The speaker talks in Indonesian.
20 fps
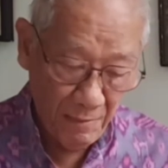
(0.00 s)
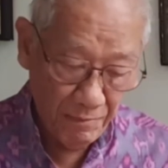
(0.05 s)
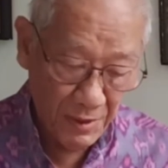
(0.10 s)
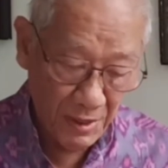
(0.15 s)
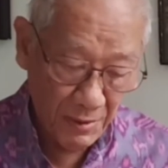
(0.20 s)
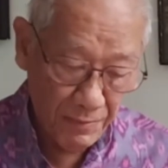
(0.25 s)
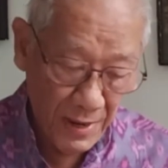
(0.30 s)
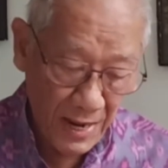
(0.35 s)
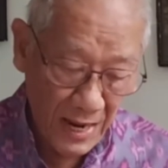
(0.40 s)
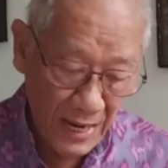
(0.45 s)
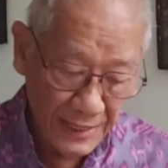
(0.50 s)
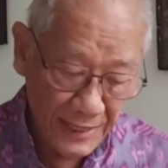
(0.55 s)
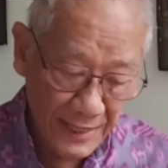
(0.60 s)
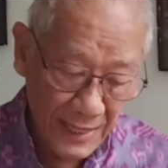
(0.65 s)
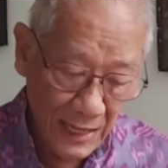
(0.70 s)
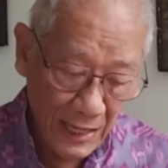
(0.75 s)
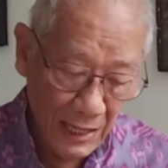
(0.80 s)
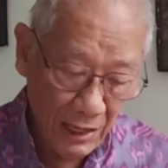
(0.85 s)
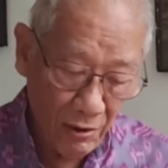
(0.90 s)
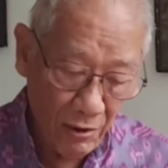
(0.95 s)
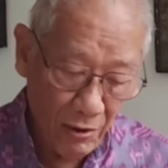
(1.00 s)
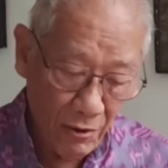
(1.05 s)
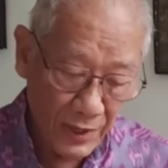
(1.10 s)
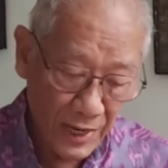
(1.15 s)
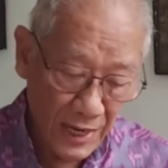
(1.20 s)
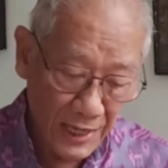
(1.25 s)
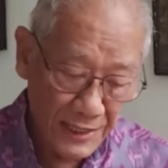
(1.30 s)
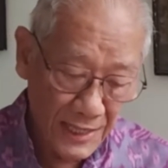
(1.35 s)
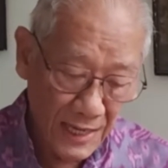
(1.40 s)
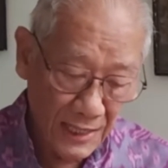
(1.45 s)
Berbahagialah
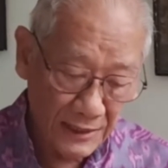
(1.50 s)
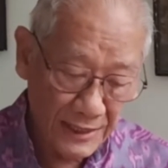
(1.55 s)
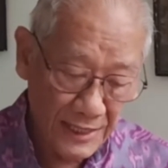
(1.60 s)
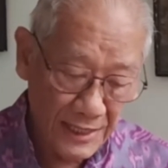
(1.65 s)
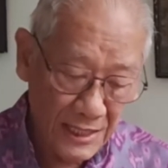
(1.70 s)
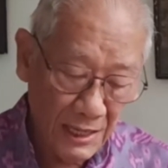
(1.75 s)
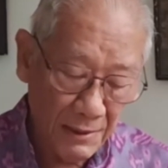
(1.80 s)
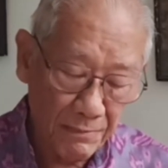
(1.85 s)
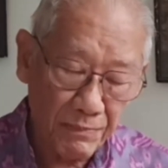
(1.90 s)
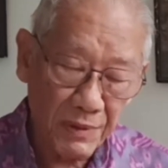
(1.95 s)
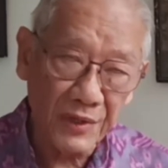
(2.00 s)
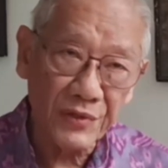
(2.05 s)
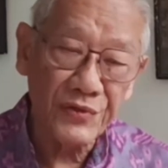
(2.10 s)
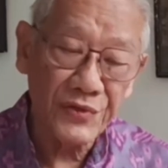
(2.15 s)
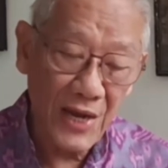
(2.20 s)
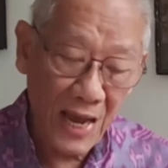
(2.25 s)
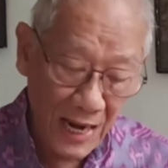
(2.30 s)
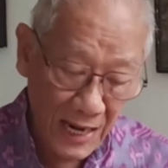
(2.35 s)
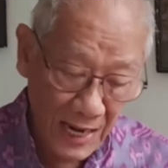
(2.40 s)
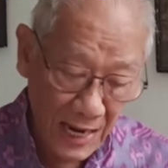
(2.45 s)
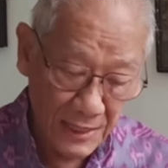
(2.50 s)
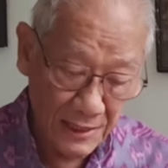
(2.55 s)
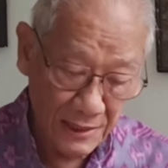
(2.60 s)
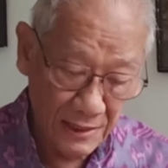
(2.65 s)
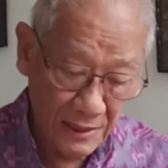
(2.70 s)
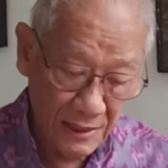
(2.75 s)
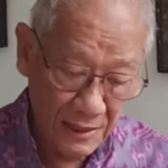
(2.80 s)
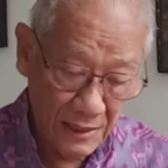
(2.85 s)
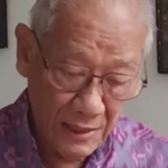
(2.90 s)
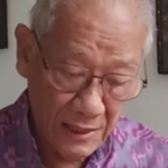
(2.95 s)
orang yang tidak berjalan
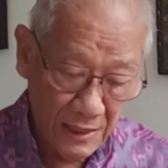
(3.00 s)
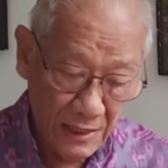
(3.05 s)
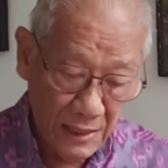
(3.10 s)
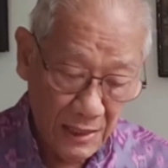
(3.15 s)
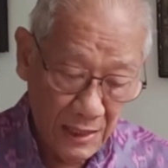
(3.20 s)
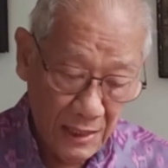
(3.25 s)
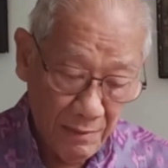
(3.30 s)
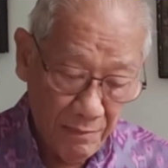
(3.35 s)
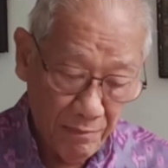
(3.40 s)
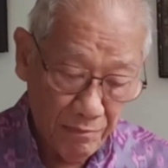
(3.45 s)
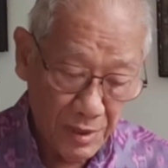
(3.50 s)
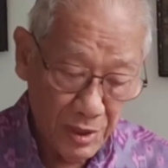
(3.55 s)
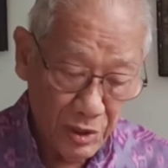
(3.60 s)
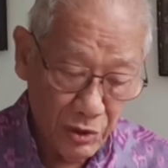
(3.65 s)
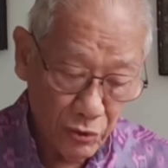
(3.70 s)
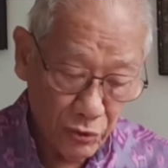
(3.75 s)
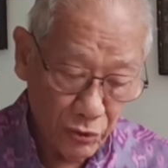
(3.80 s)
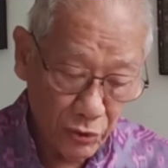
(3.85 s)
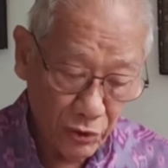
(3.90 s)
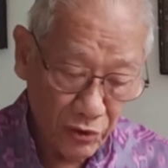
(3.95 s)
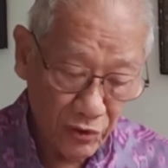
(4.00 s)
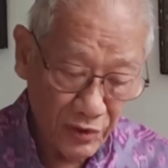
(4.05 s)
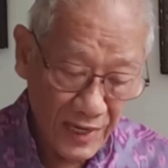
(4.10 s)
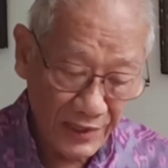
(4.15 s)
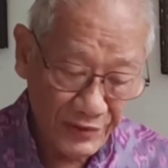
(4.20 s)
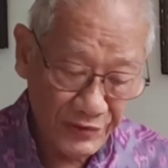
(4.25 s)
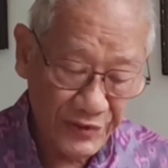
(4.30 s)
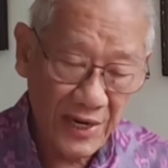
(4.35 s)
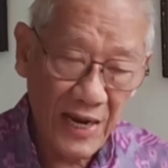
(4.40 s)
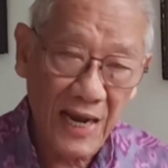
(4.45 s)
menurut
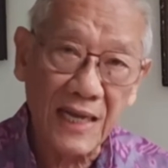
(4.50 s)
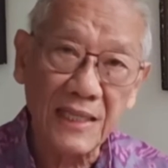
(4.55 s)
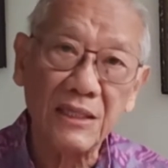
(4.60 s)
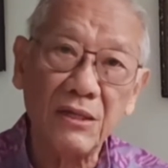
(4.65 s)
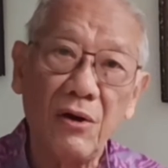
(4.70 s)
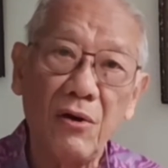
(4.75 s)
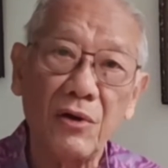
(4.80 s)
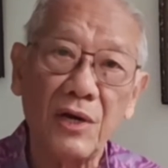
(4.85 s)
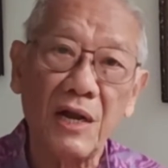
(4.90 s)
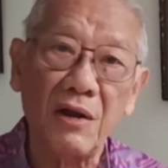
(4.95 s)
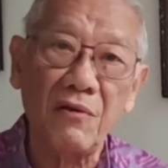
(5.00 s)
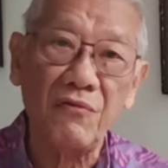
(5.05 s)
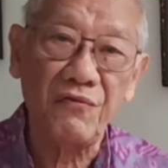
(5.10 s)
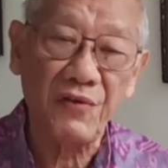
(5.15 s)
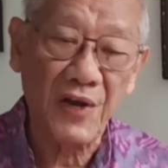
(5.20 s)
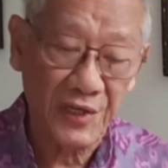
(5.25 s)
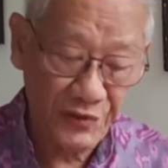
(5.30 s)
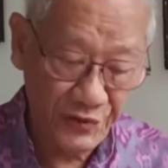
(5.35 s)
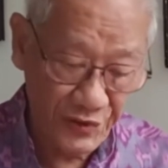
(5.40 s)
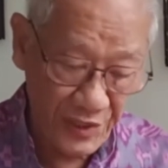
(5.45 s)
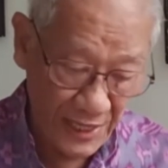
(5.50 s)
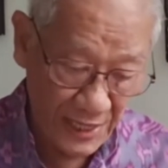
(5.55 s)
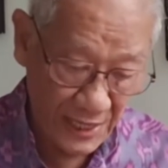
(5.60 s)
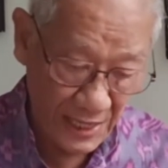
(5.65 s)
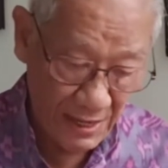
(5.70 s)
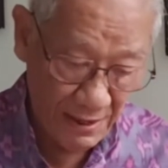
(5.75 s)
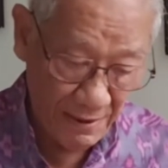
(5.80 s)
nasihat orang fasik,